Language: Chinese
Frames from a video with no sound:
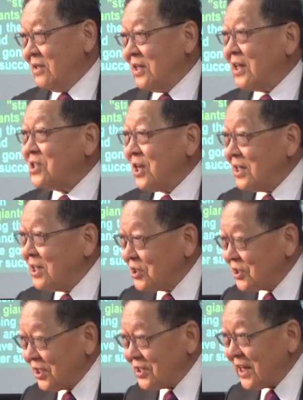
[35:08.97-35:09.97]
那些科
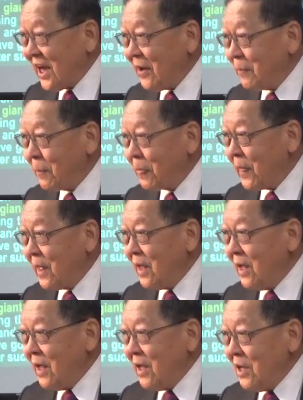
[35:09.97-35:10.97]
学家，
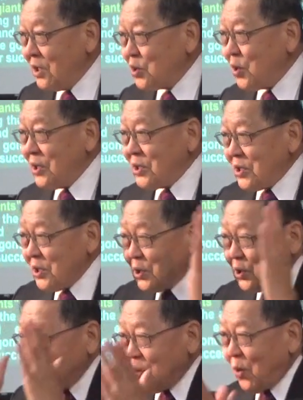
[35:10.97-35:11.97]
所以这
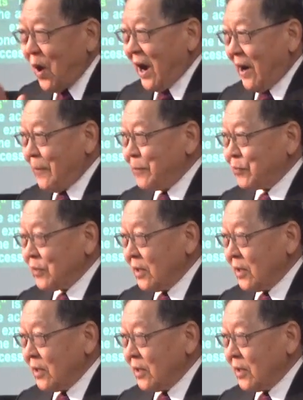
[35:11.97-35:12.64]
句话